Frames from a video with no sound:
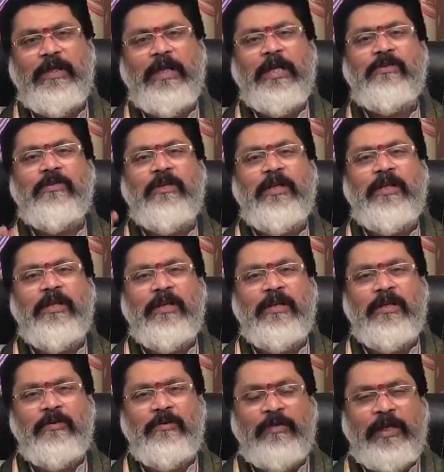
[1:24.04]
యాక్చువల్లీ
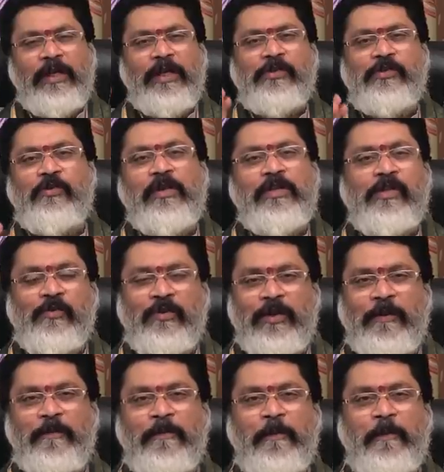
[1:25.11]
టు టెల్ అస్ట్రాలజీ
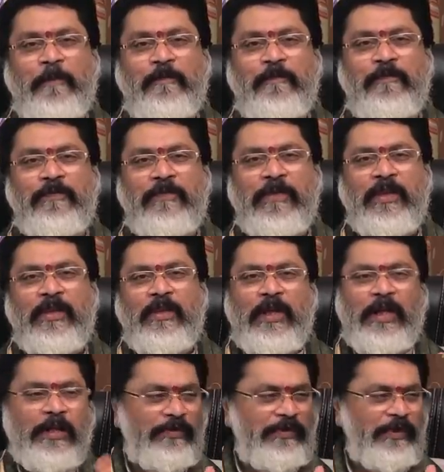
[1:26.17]
ఉండేది
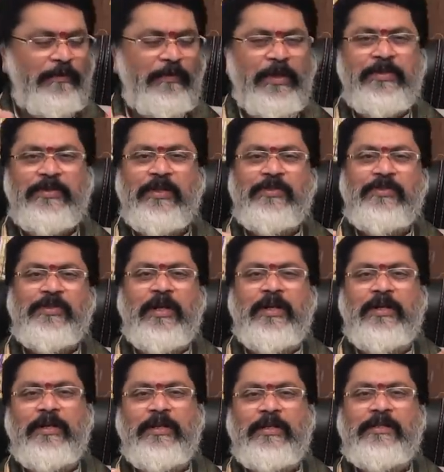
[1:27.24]
అట్ సమ్ ఏజ్ ఐ
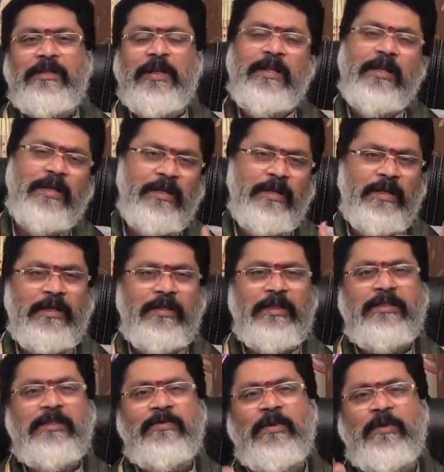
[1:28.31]
స్టార్టెడ్ దిస్ లైన్ అండ్
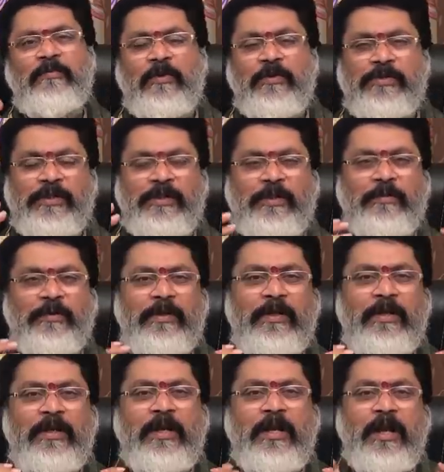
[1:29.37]
దిస్ ఇస్ మై పొజిషన్ అయిపోయింది
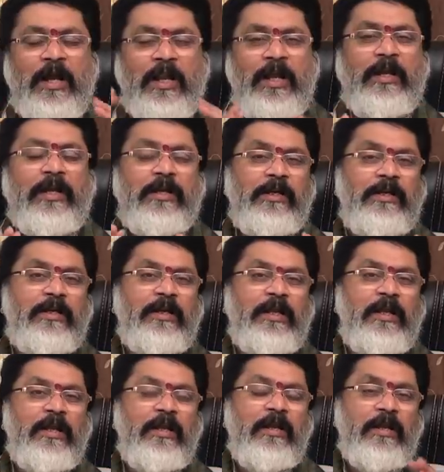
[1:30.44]
అలా
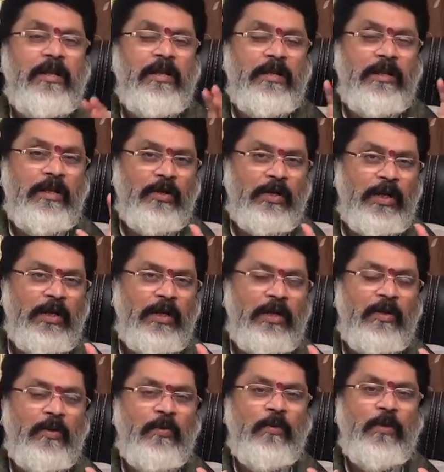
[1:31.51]
ఈ యొక్క
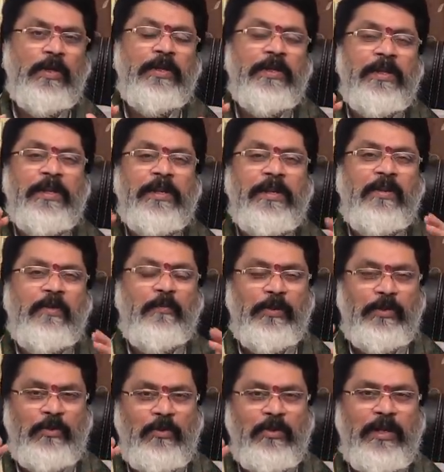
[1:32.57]
ఒక నిర్ణయం
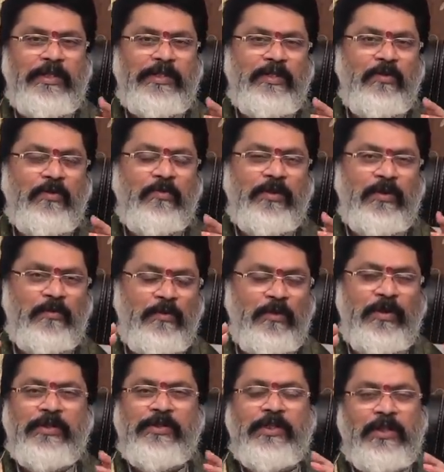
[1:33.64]
మిథున రాశిలో ఉన్న
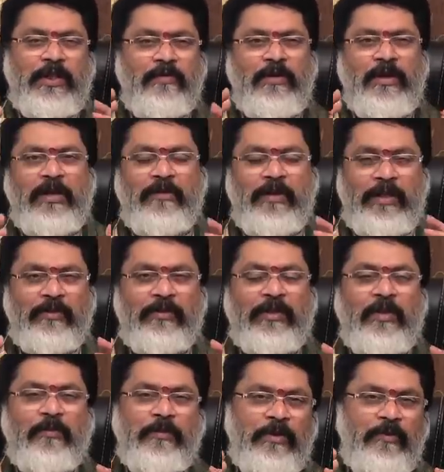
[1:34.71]
మూడు నక్షత్ర వాళ్ళు ఎవరైతే
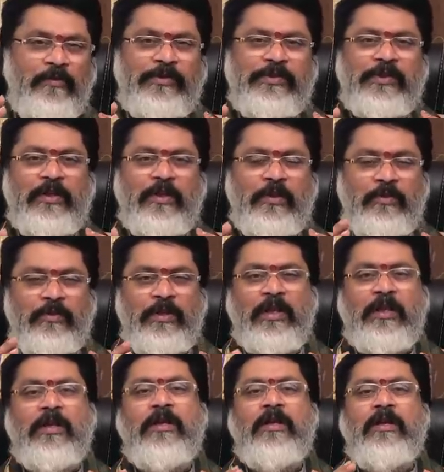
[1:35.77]
ఉన్నారో పునర్వస ఆరుద్ర
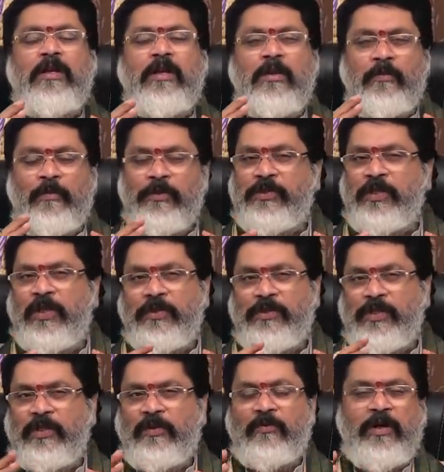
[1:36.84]
మృత్సవ
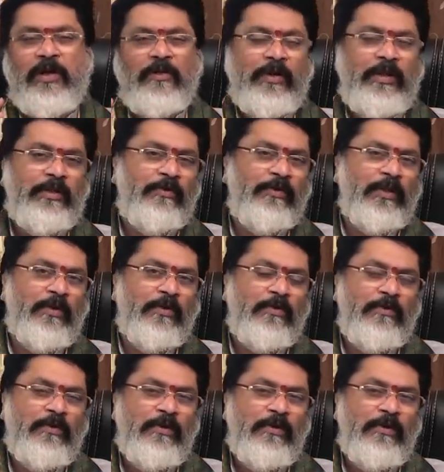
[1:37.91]
నక్షత్రం వాళ్ళు ఎవరైతే ఉన్నారో